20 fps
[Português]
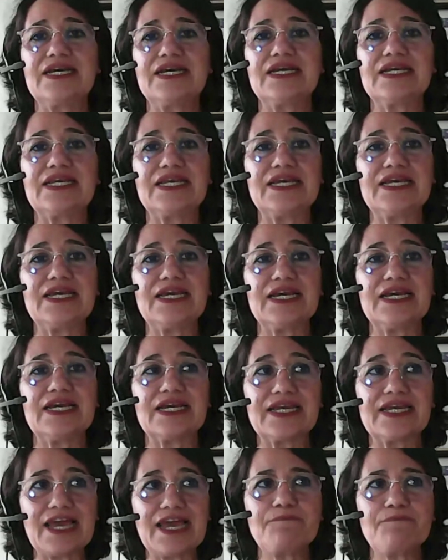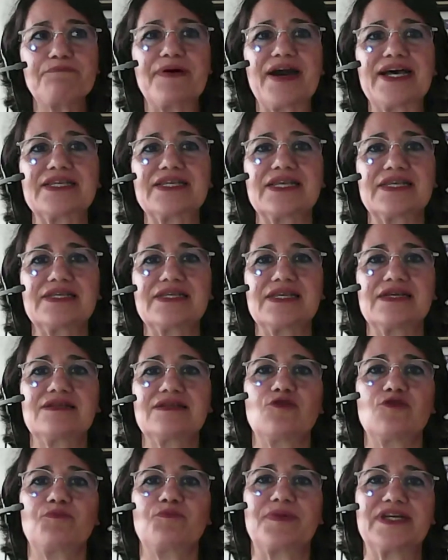que quem passa a ser
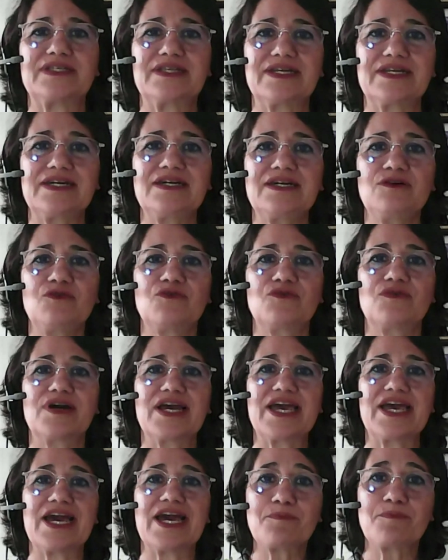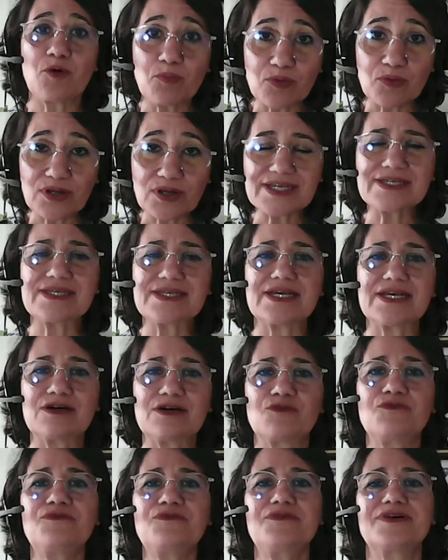seu patrão é a
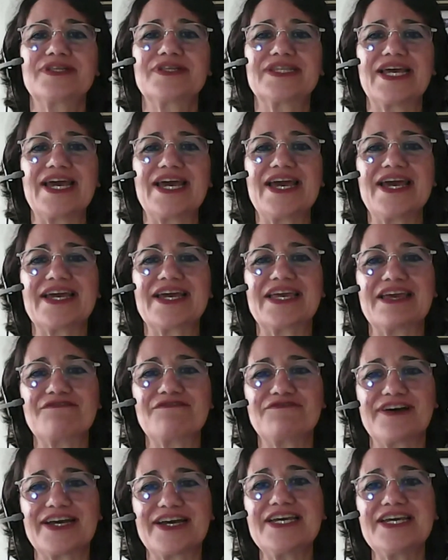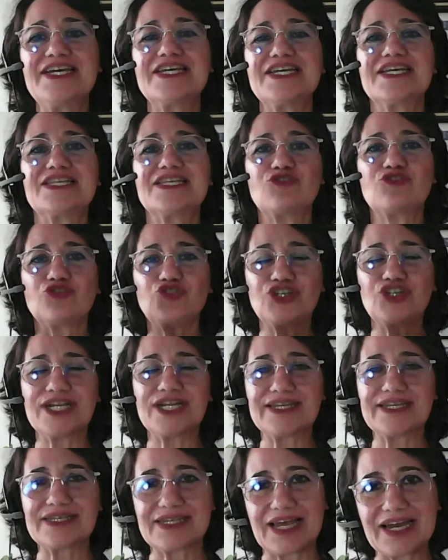população, né? Quem vai se
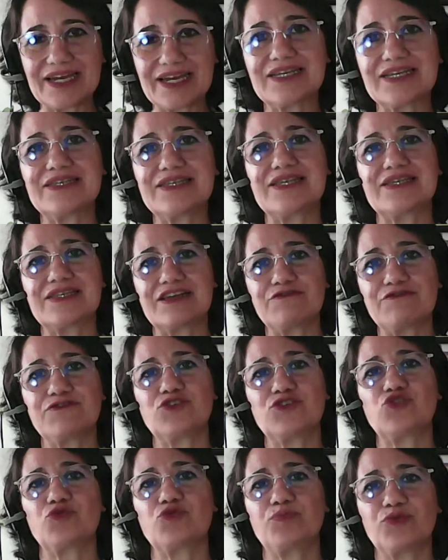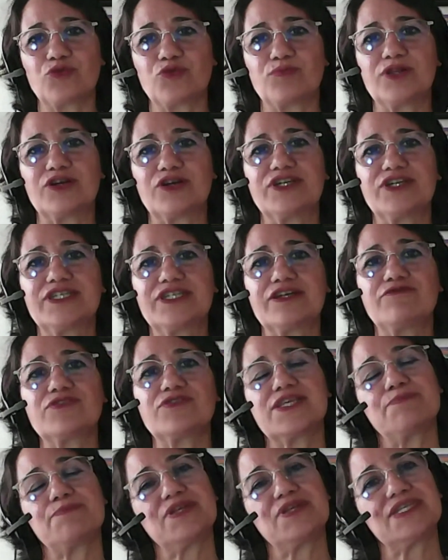utilizar desse serviço público. Então
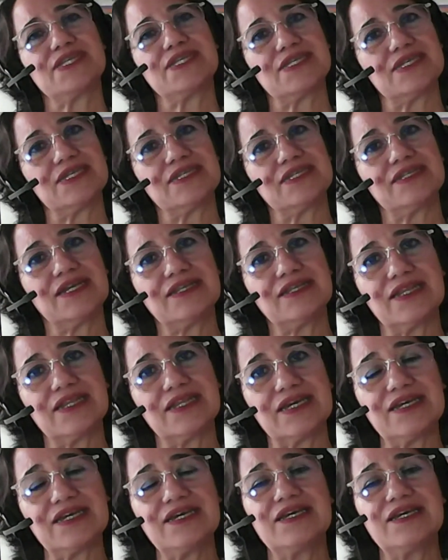você precisa entender